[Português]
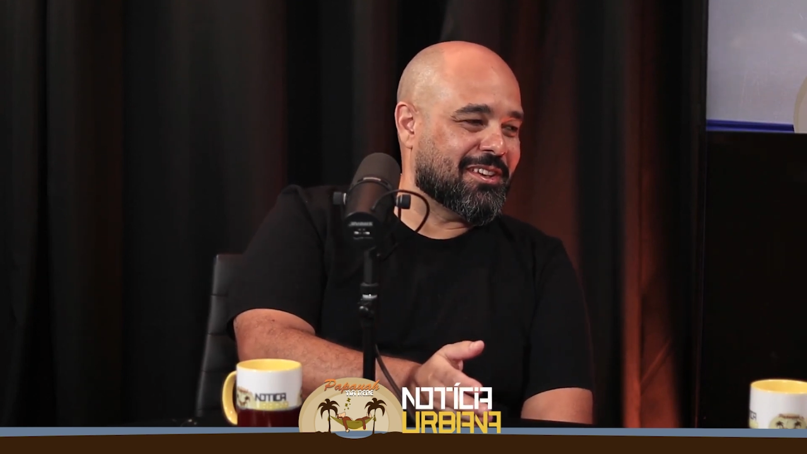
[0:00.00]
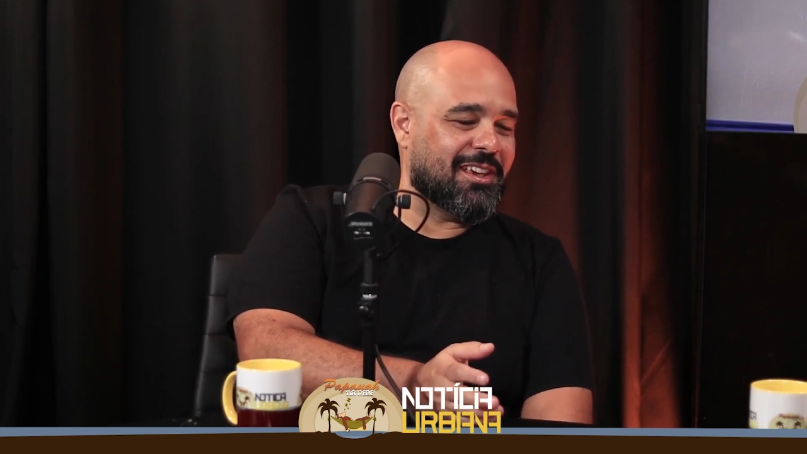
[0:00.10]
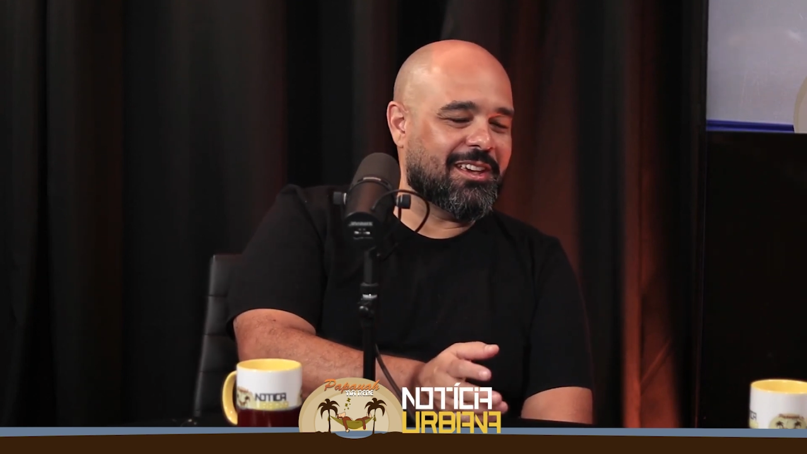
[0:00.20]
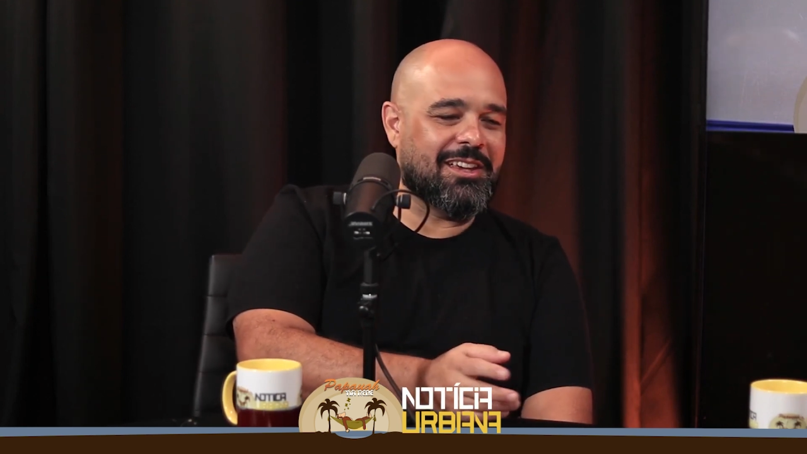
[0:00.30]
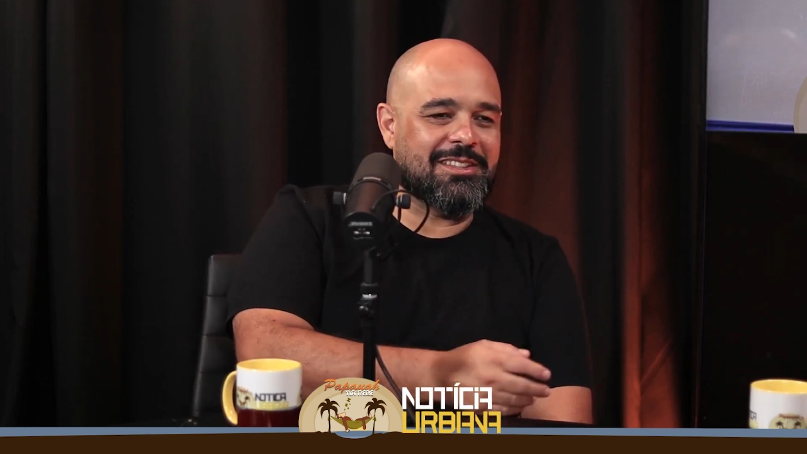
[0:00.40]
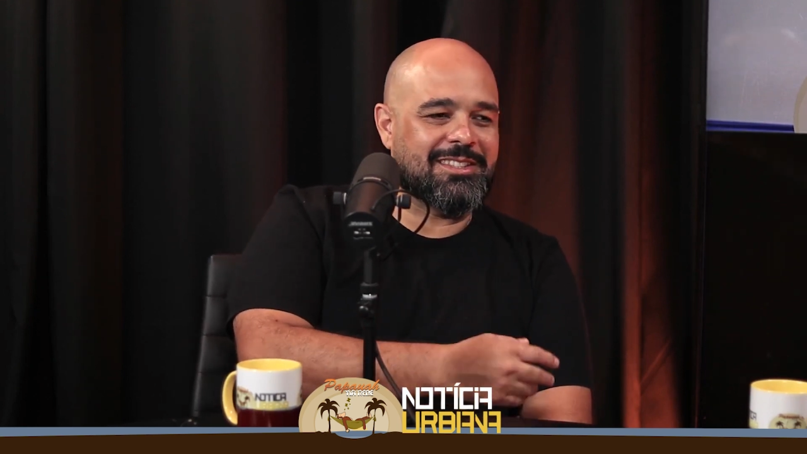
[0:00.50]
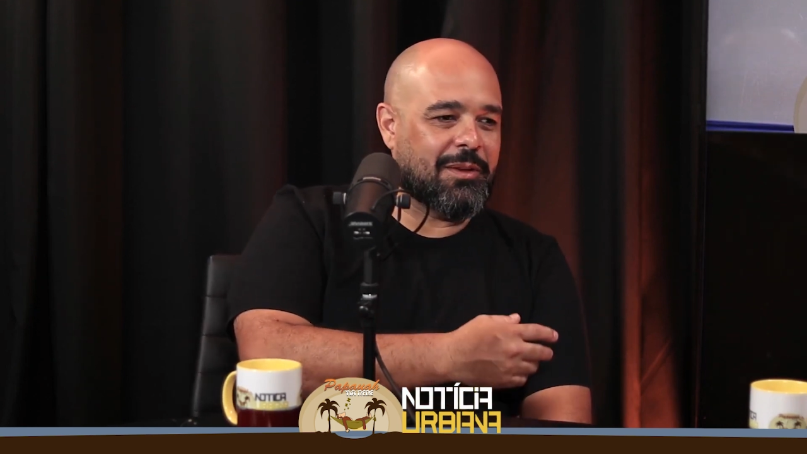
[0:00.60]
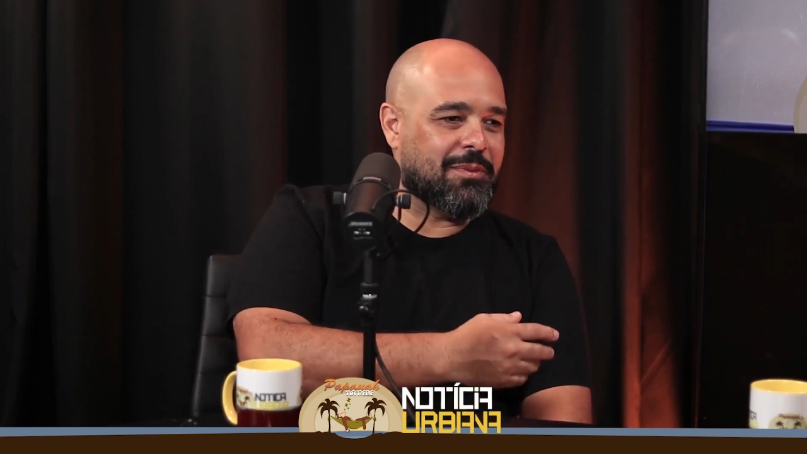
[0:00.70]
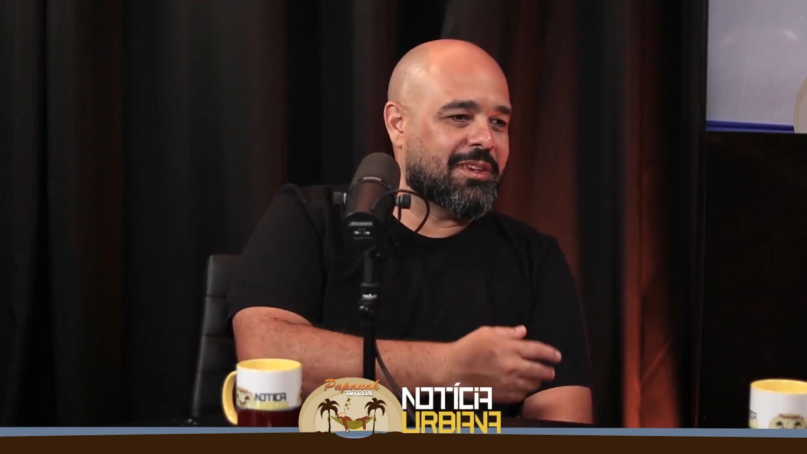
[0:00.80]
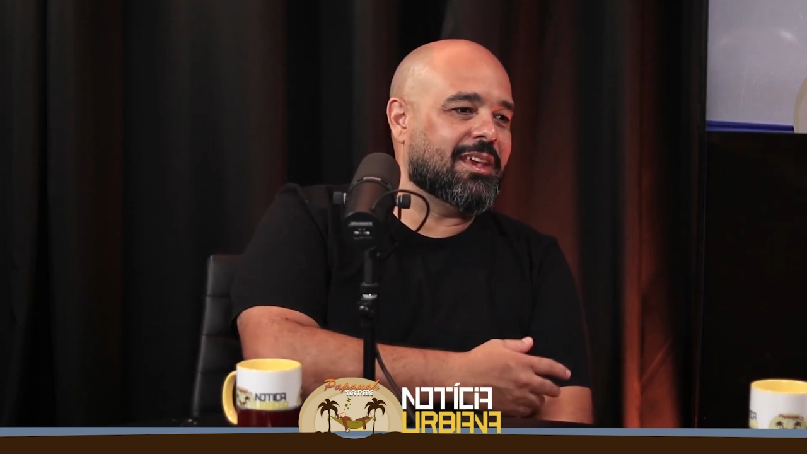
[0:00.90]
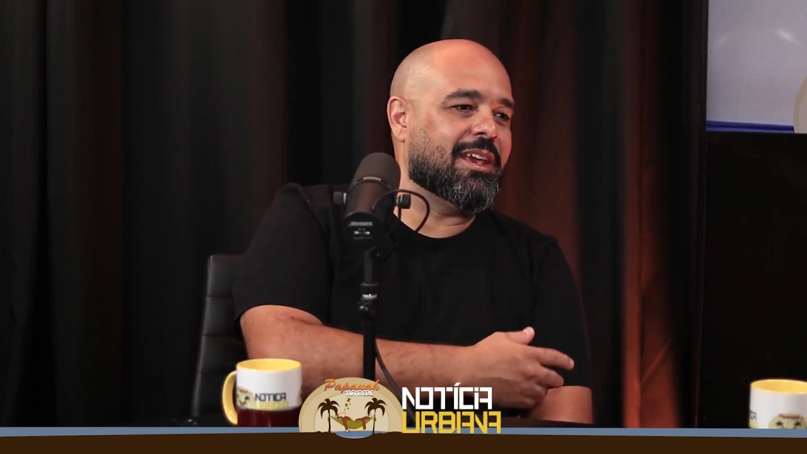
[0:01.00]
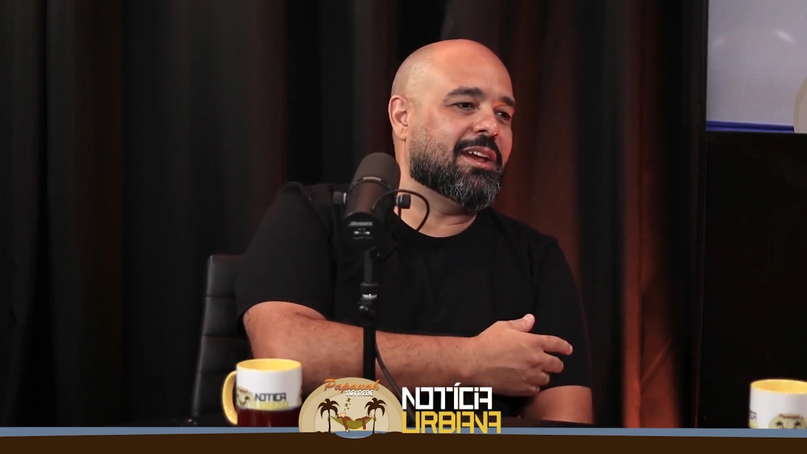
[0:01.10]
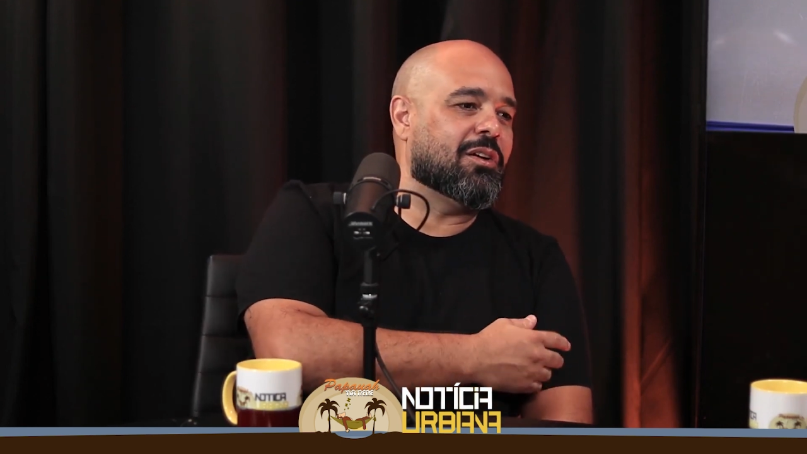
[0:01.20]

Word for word: que a gente sabe que é